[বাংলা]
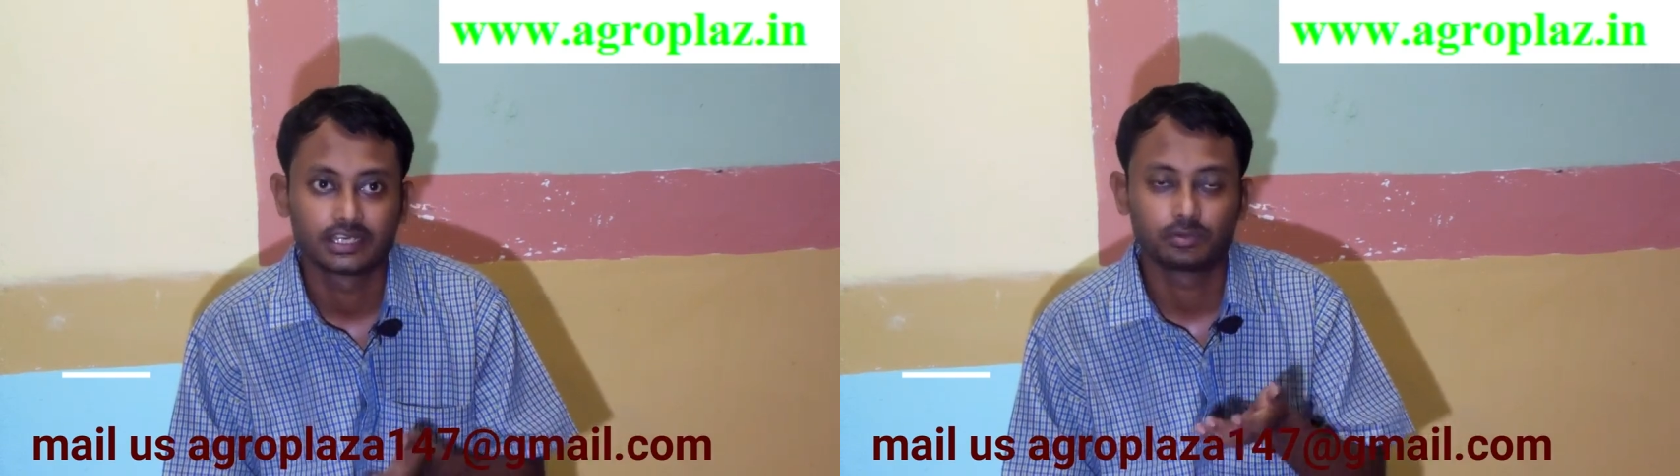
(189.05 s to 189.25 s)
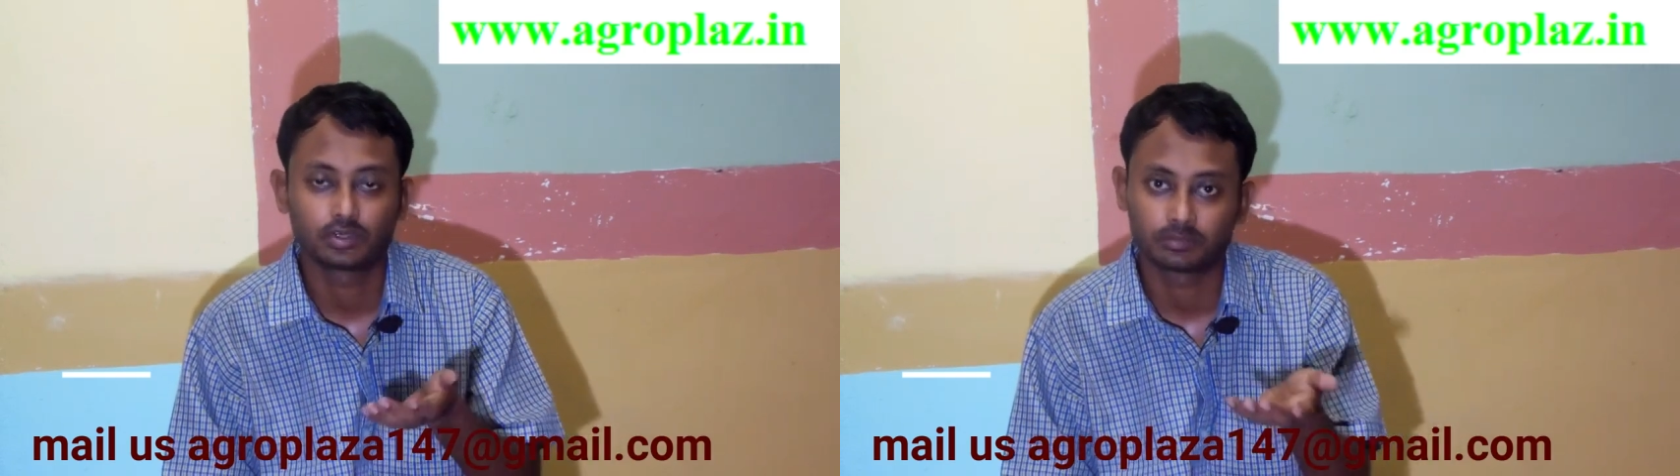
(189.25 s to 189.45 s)

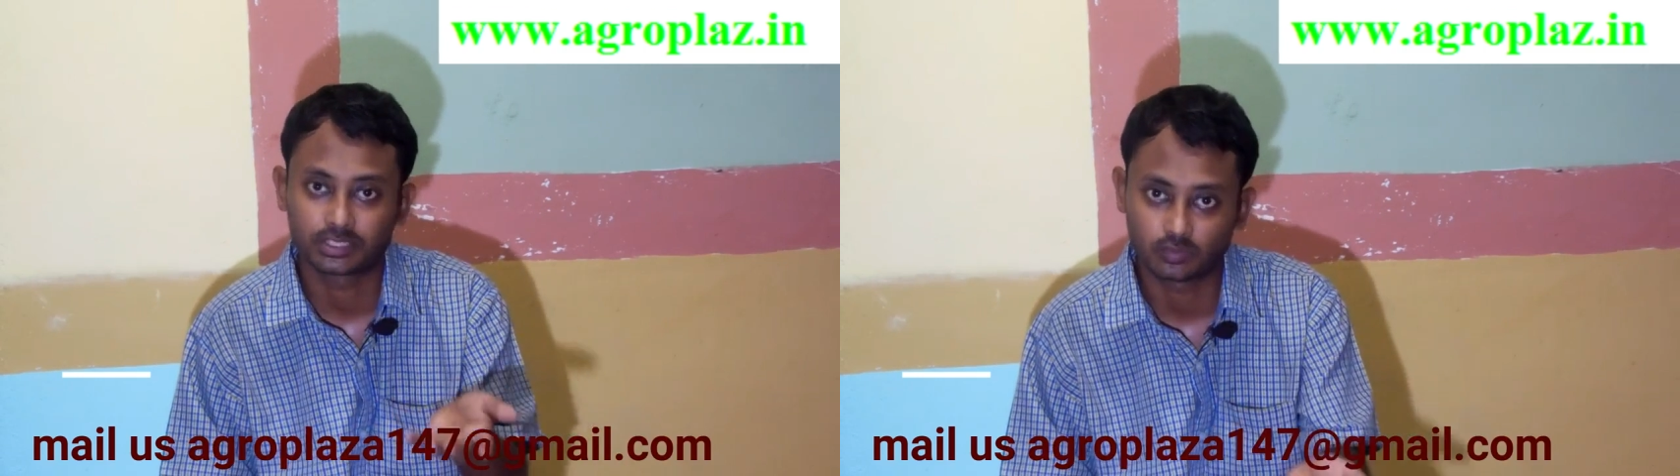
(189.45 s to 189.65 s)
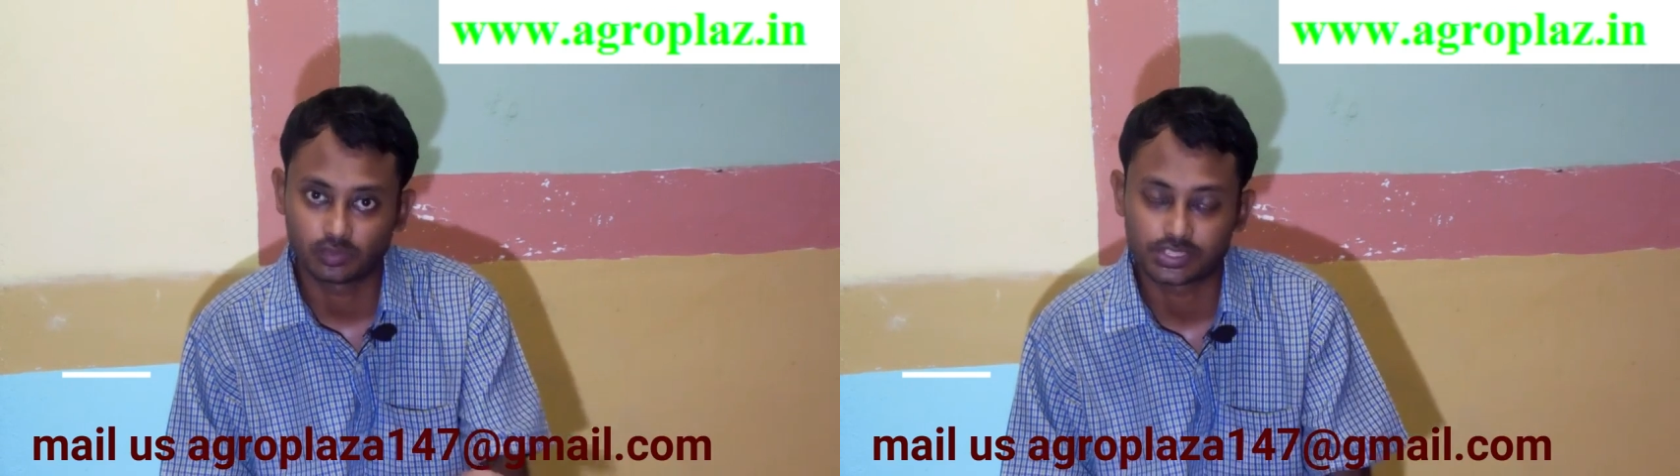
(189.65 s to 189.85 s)
এবং
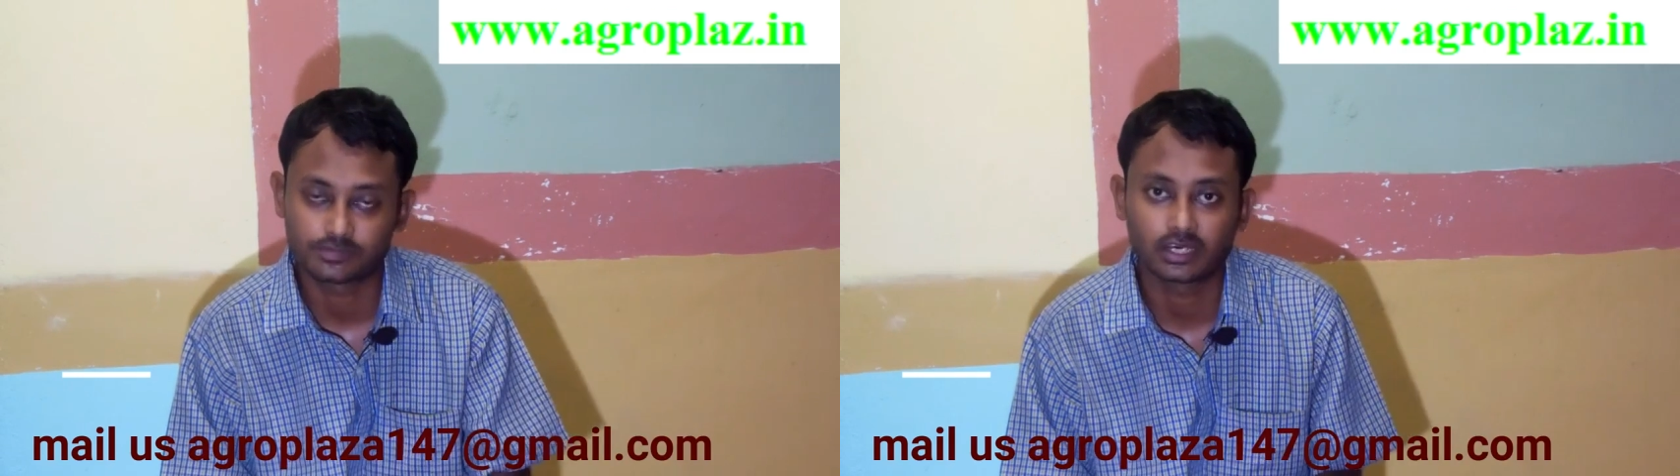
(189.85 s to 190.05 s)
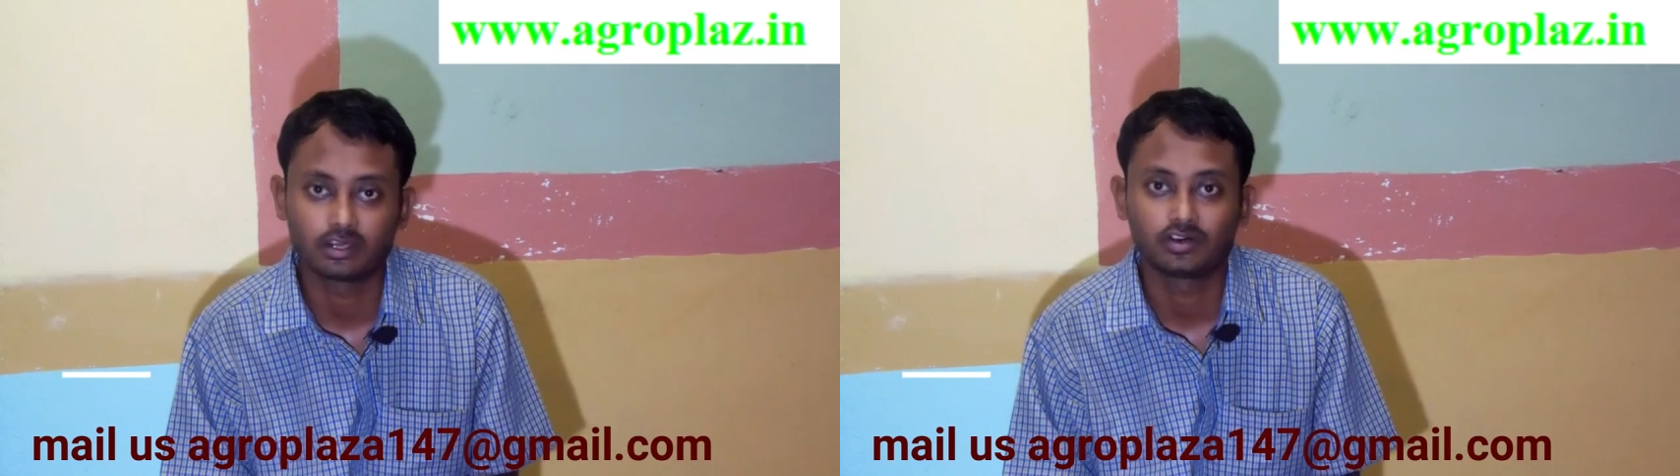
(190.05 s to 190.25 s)
আমাদের ওয়েস্ট
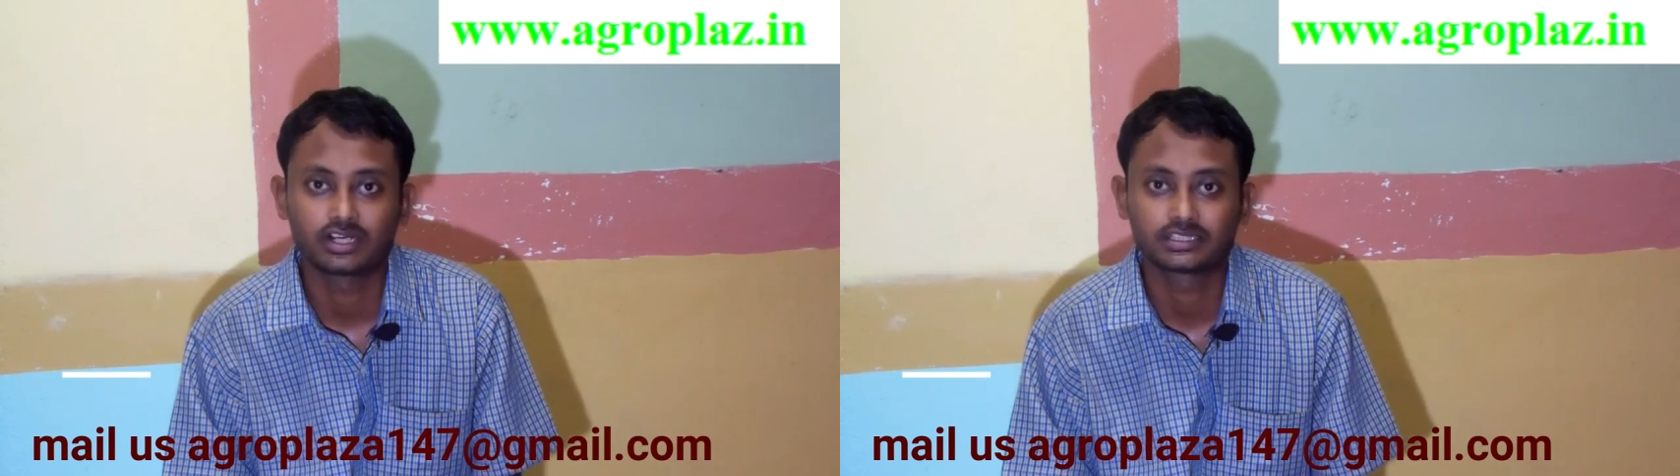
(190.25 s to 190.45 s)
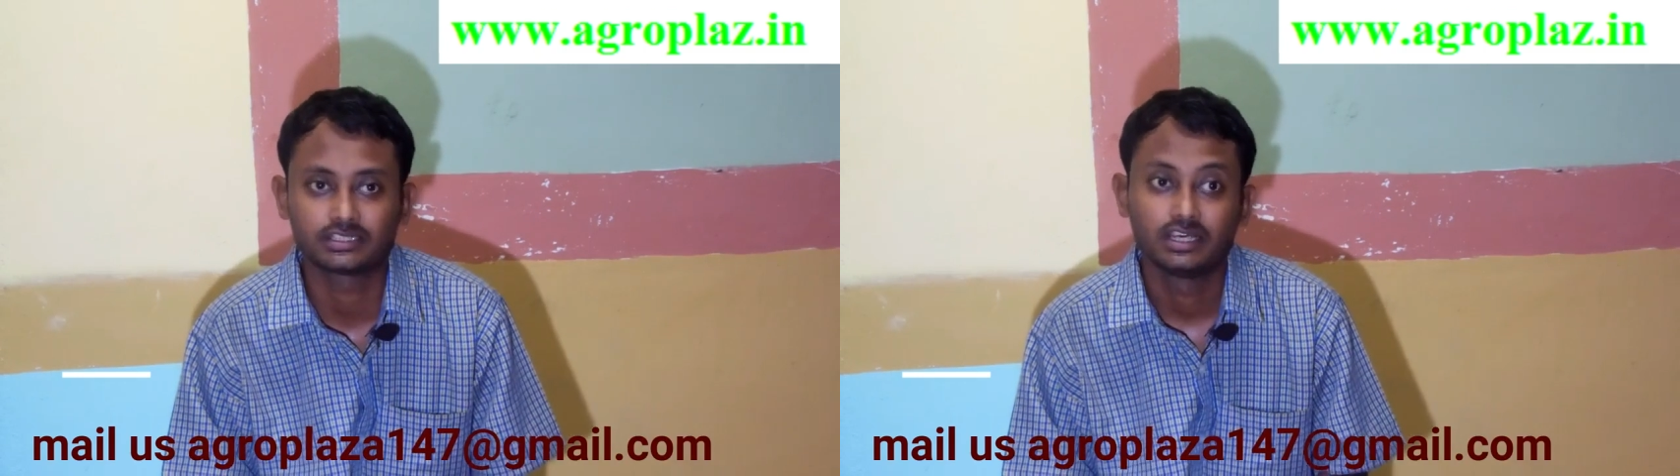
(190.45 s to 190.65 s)
বেঙ্গলেও
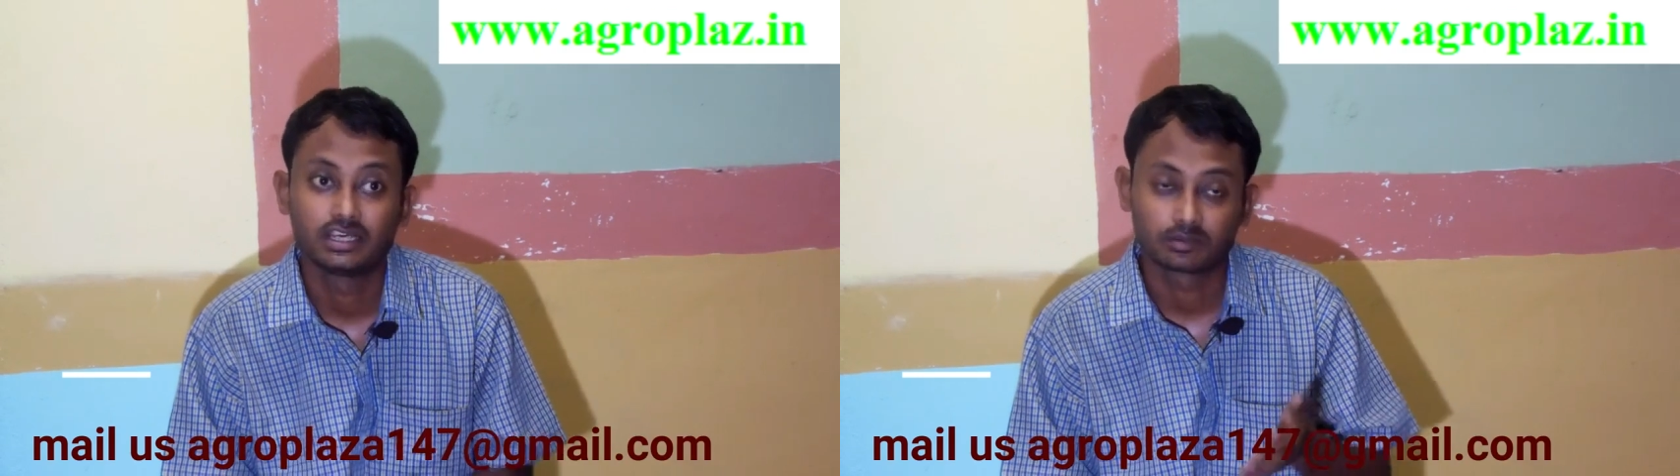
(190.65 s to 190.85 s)
আছেন